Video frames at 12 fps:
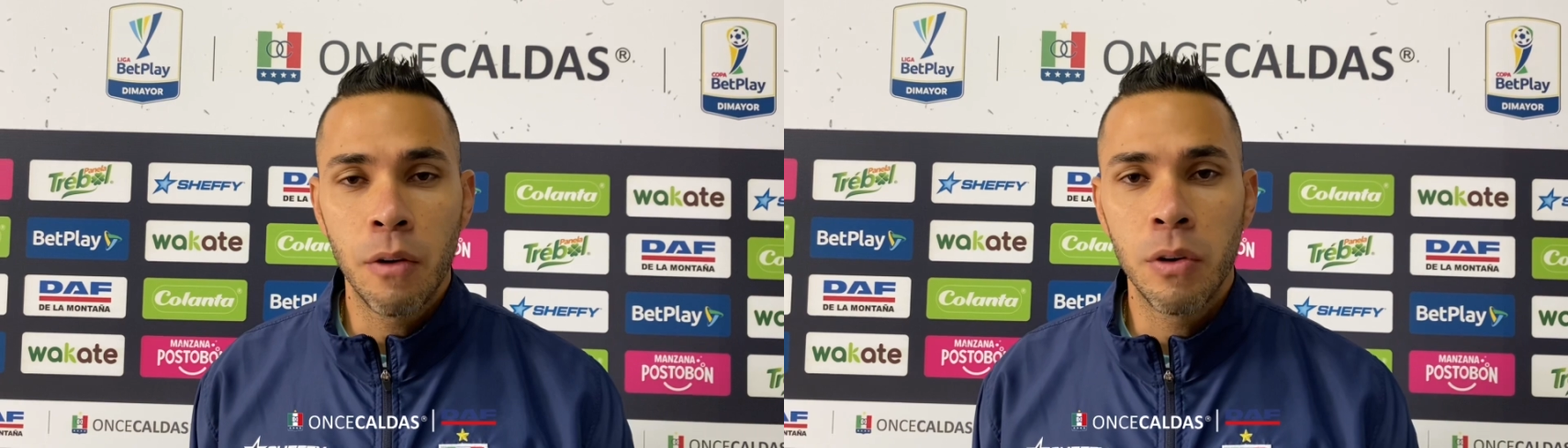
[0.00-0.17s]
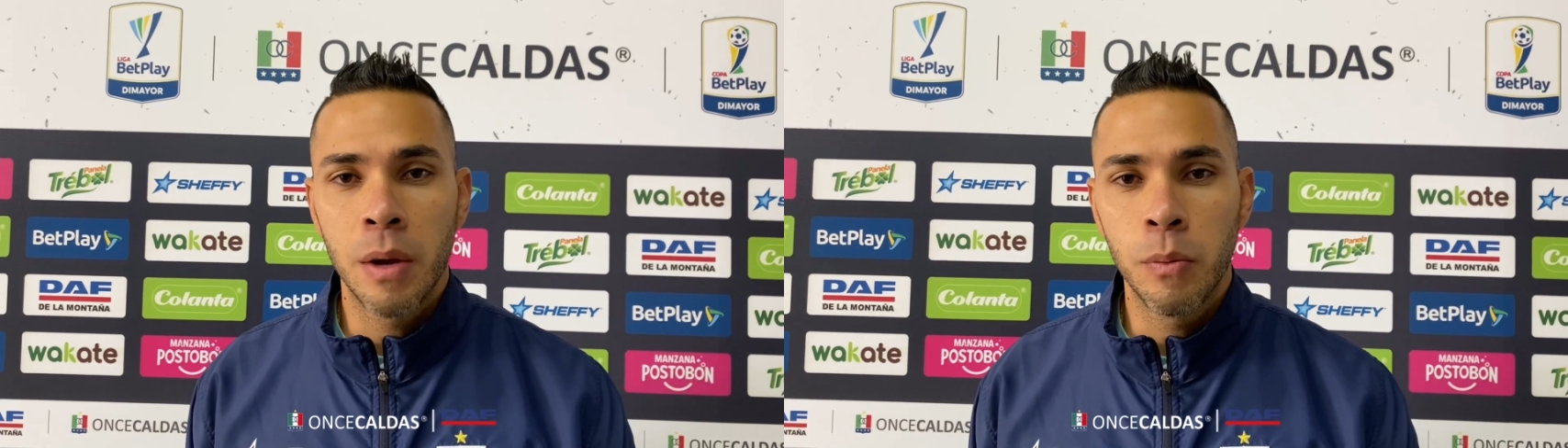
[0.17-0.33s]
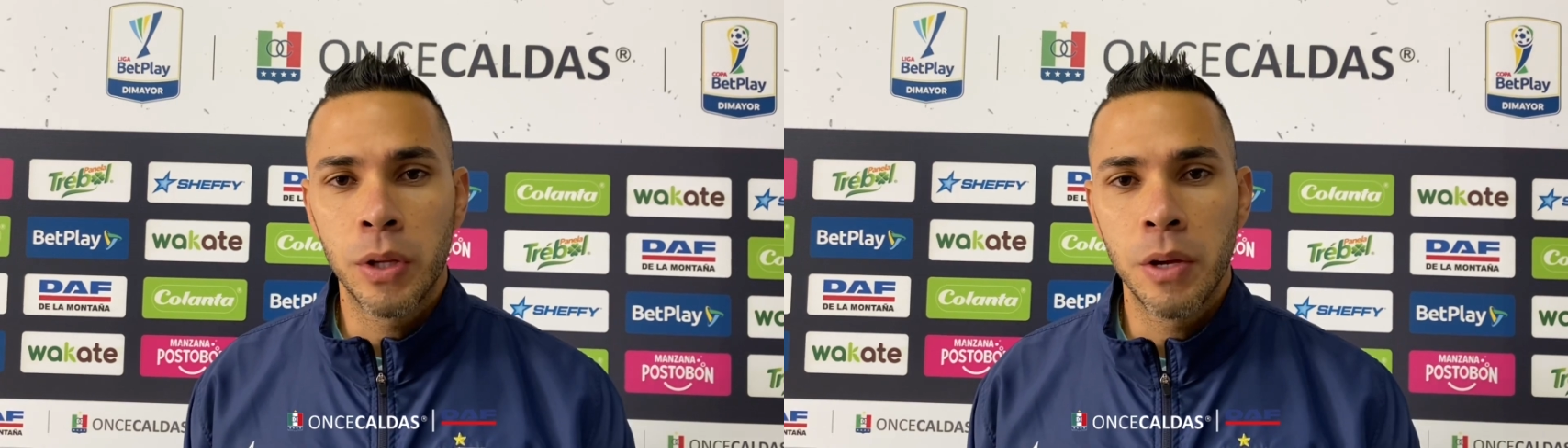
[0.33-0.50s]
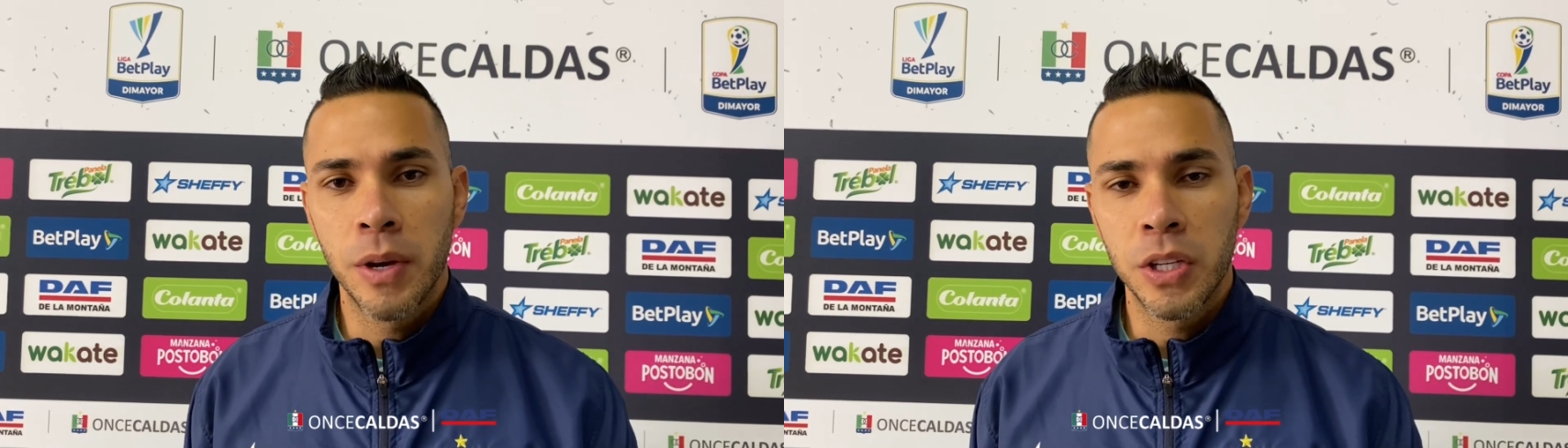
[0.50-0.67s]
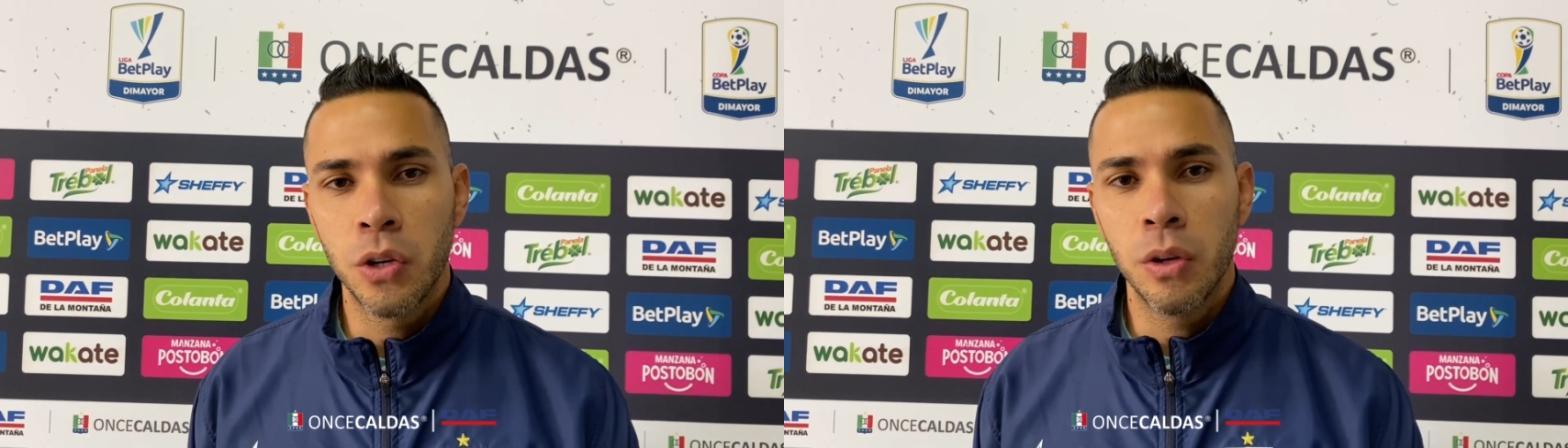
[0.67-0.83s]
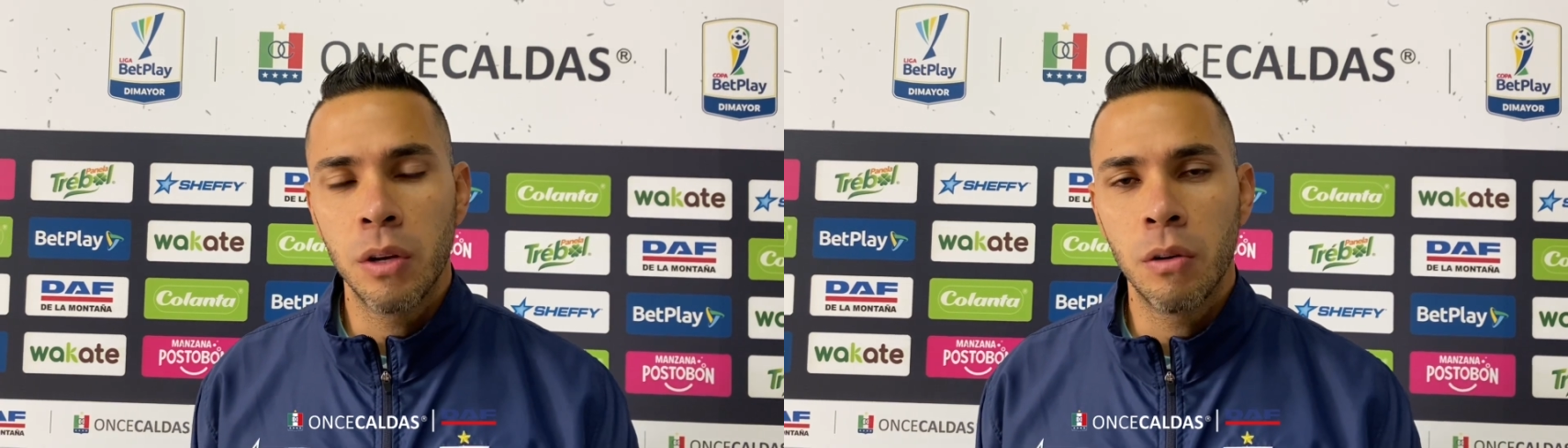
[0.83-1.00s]
con la
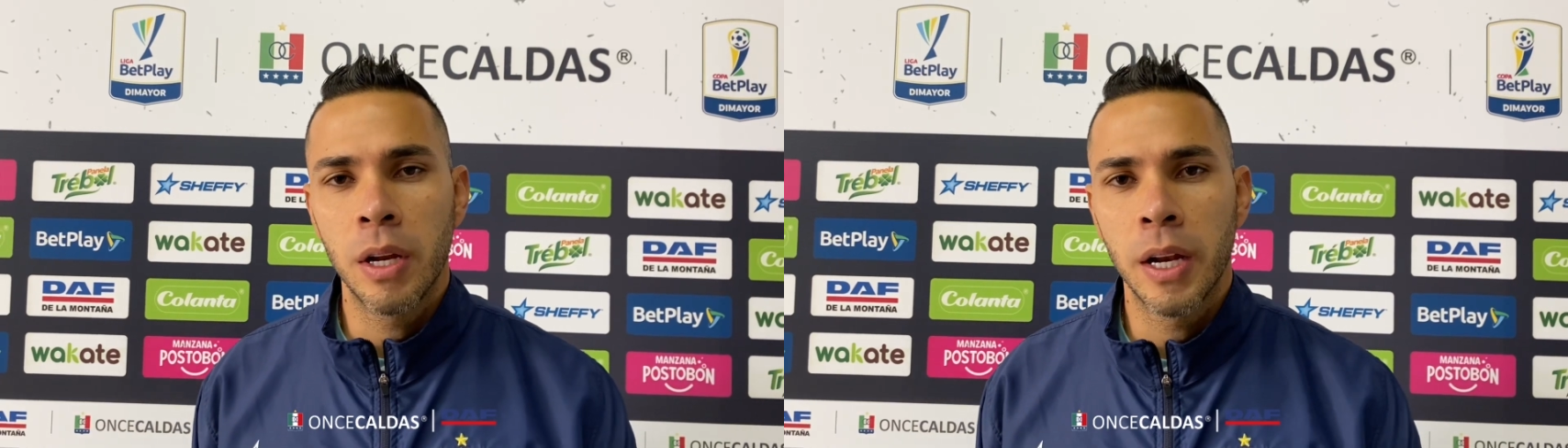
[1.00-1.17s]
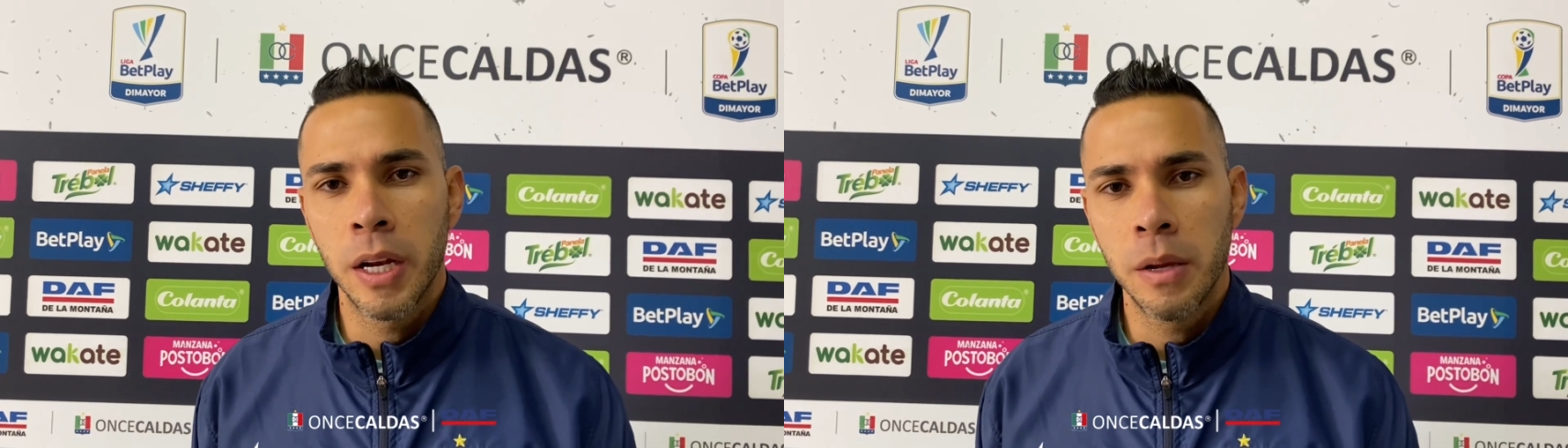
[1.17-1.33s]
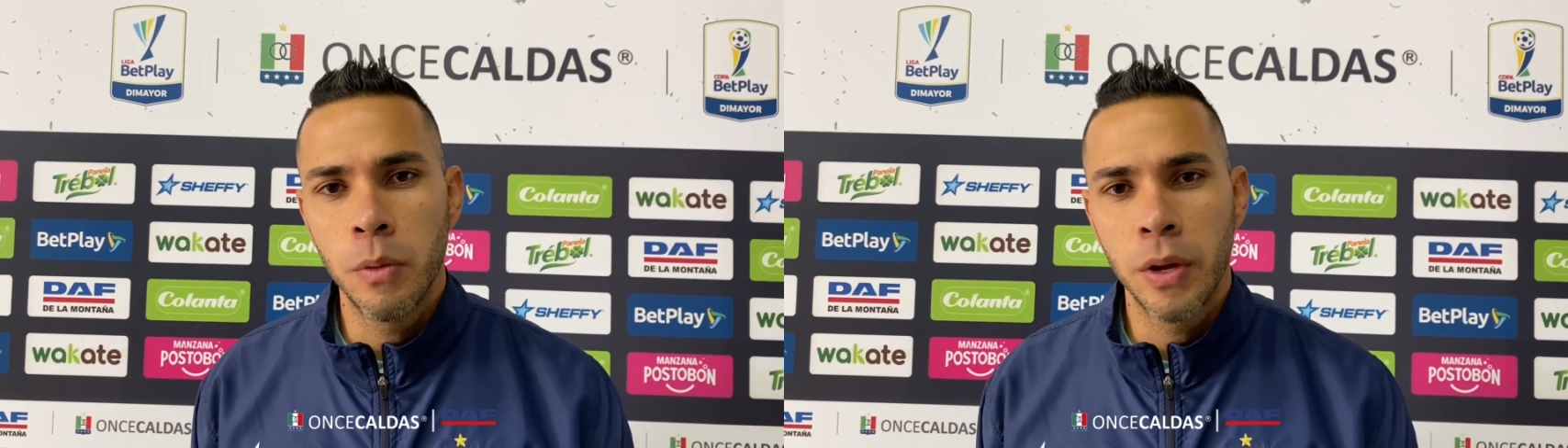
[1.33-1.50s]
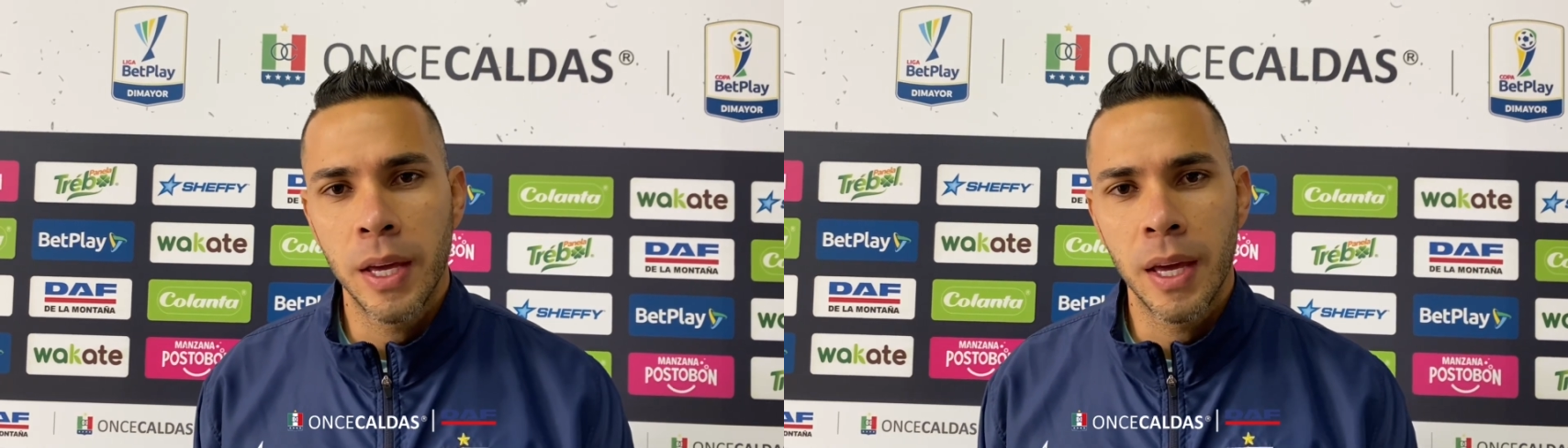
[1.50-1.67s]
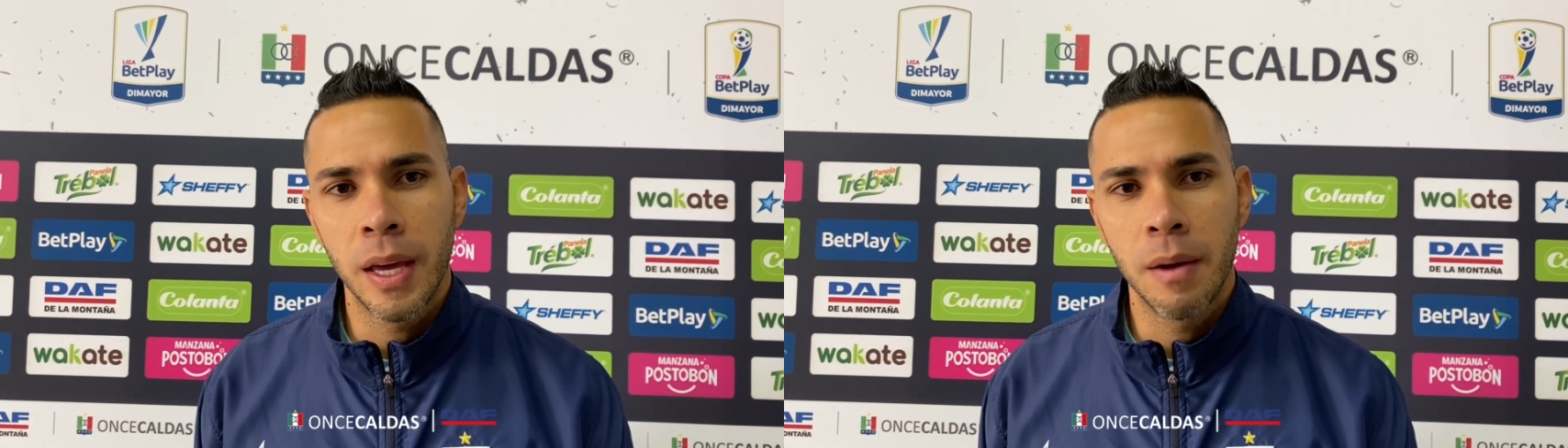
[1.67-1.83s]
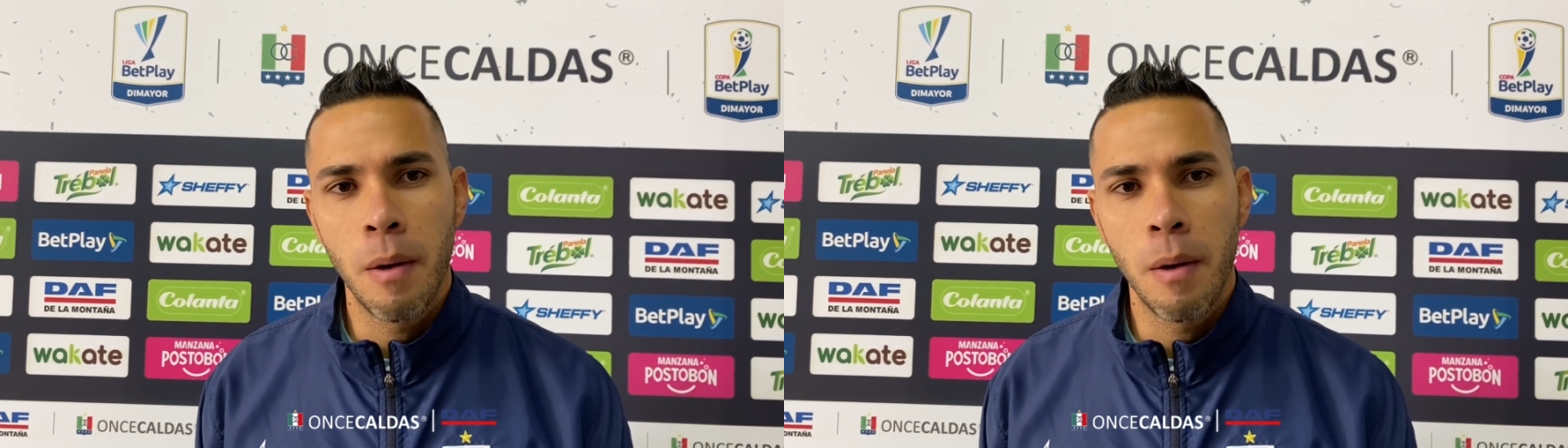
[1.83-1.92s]
motivación y con el ánimo de que